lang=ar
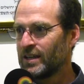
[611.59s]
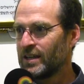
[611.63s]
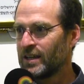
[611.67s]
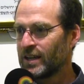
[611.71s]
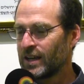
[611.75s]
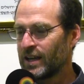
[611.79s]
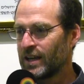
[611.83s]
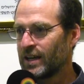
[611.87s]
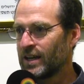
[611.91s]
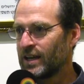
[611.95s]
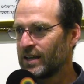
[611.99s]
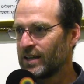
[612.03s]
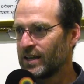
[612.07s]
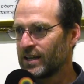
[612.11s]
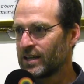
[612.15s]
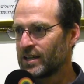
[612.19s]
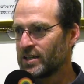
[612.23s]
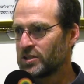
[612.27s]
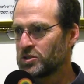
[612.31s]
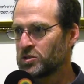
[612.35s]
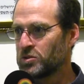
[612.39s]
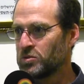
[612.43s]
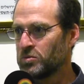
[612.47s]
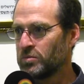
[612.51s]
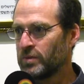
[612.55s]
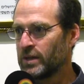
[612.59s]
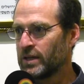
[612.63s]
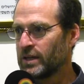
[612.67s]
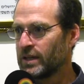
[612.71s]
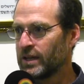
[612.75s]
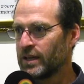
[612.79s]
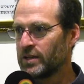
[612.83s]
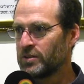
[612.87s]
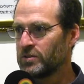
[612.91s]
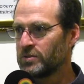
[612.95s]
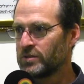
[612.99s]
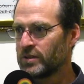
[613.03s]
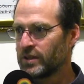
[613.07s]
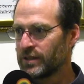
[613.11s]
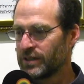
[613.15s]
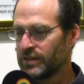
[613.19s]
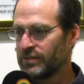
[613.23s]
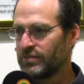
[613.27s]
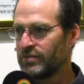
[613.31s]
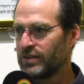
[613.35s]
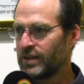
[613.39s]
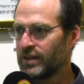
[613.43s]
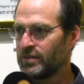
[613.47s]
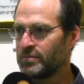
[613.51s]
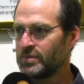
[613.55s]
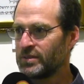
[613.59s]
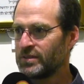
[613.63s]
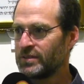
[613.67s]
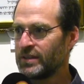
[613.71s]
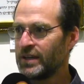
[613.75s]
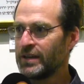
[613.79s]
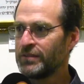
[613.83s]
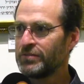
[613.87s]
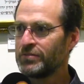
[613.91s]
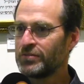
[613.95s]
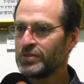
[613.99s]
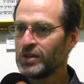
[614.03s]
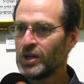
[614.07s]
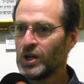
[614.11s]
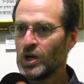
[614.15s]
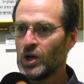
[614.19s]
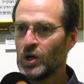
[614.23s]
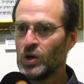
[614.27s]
غير على خاش هما كانوا ظريفه بزاف